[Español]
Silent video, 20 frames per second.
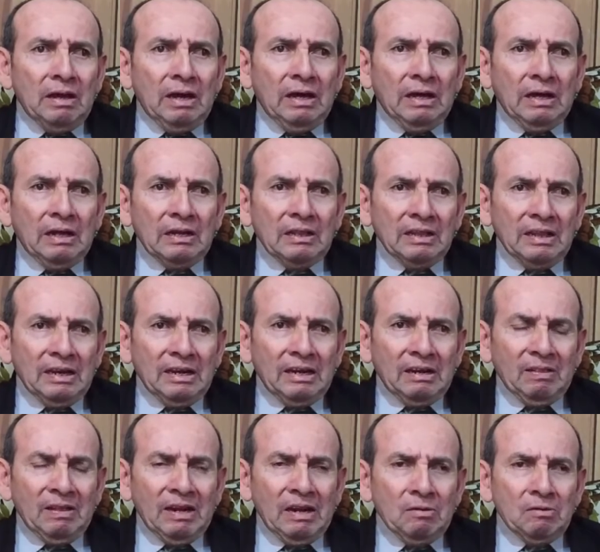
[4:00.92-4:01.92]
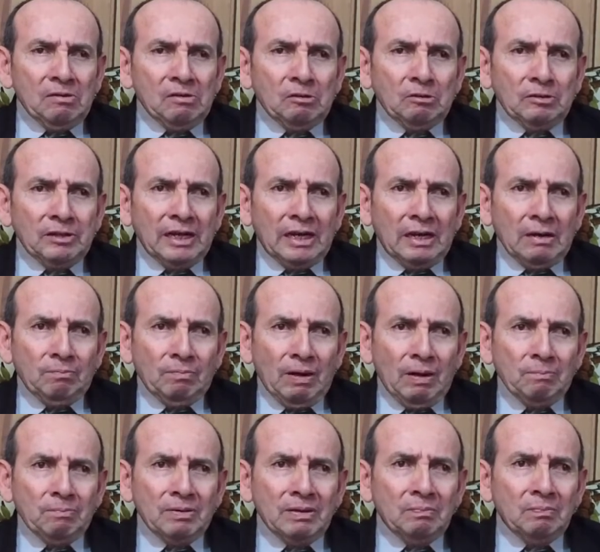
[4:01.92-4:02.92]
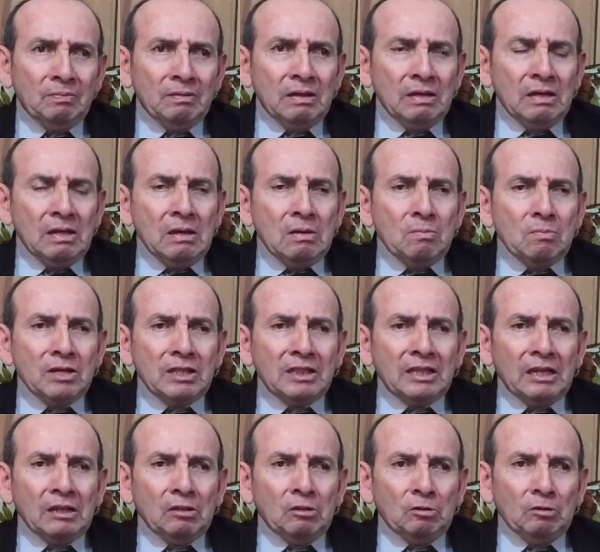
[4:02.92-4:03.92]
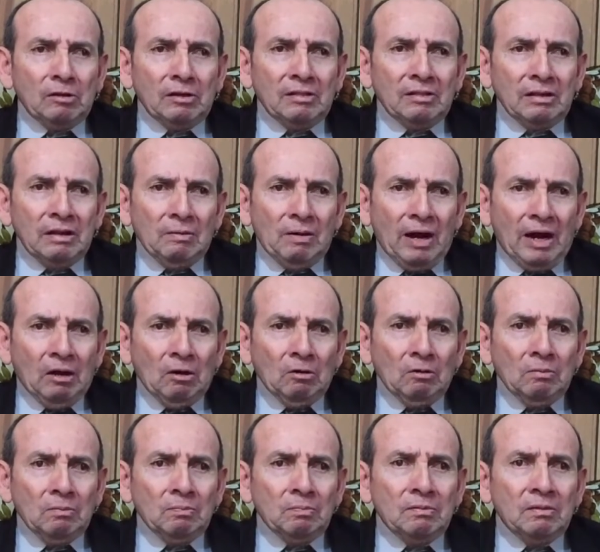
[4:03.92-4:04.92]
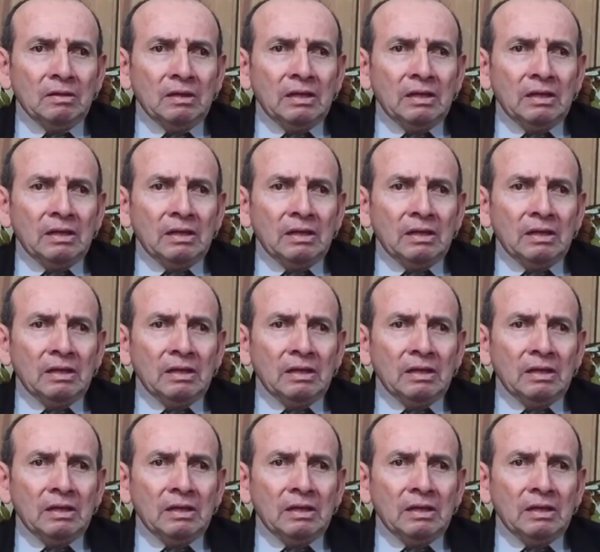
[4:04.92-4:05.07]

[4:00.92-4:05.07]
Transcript: al salir de la biblioteca Pape, mi centro de trabajo,